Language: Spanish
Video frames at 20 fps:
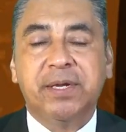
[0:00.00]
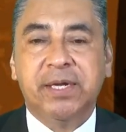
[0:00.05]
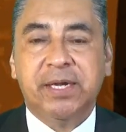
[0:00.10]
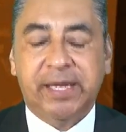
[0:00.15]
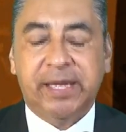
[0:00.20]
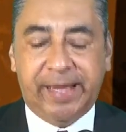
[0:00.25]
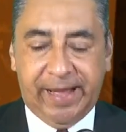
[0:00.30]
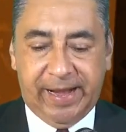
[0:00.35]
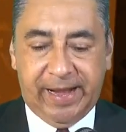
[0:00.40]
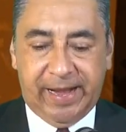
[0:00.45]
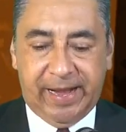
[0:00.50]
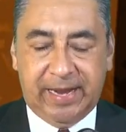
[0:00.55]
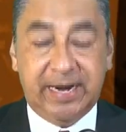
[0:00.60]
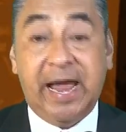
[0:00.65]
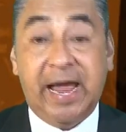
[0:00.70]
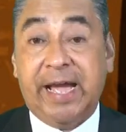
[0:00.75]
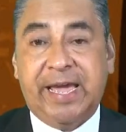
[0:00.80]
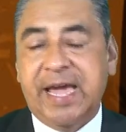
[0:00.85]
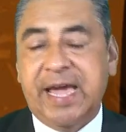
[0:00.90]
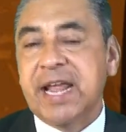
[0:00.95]
ah,
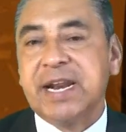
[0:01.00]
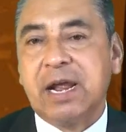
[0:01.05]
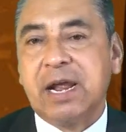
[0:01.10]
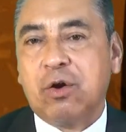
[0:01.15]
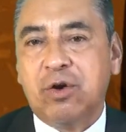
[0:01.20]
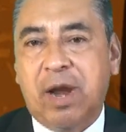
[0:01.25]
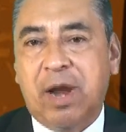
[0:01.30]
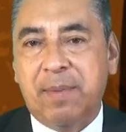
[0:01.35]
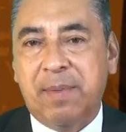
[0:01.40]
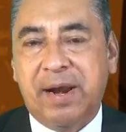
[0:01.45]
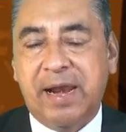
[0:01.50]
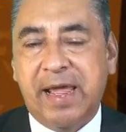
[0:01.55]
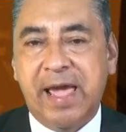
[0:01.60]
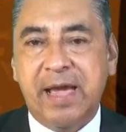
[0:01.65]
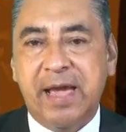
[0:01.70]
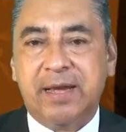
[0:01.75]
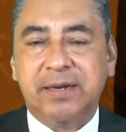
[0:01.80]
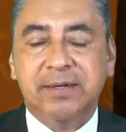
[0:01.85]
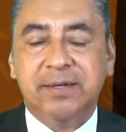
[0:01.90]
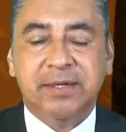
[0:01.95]
la guerra con
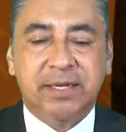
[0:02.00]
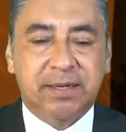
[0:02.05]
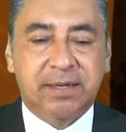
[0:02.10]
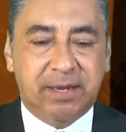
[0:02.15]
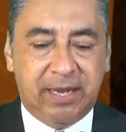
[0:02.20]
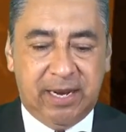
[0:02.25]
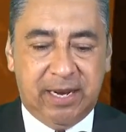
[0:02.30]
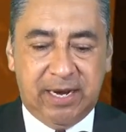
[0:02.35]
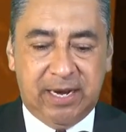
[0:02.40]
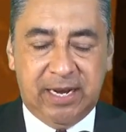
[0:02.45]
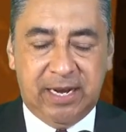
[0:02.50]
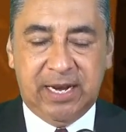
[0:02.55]
Amalek, eh,